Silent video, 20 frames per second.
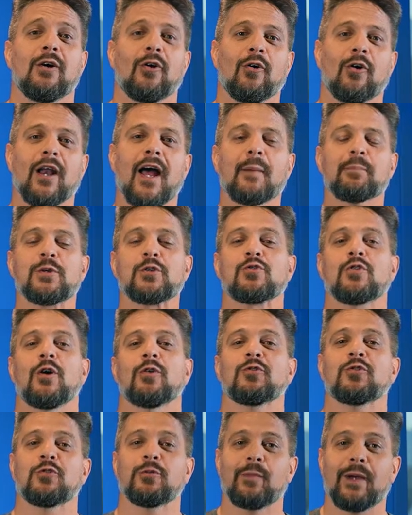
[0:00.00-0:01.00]
Olá
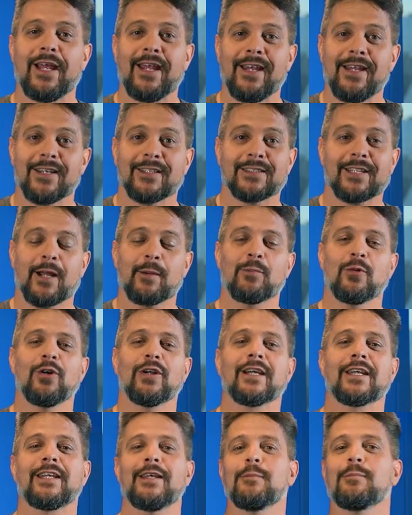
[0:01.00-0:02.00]
pessoal, tudo bem? André
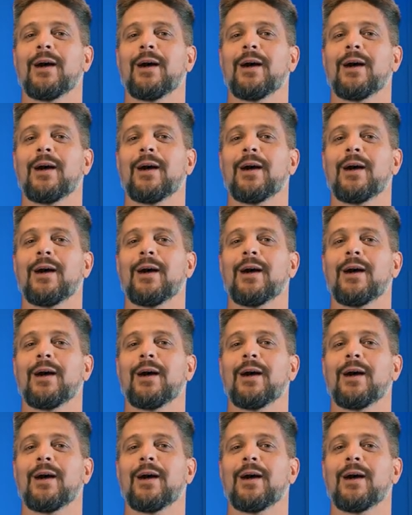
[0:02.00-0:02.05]
Bona aqui,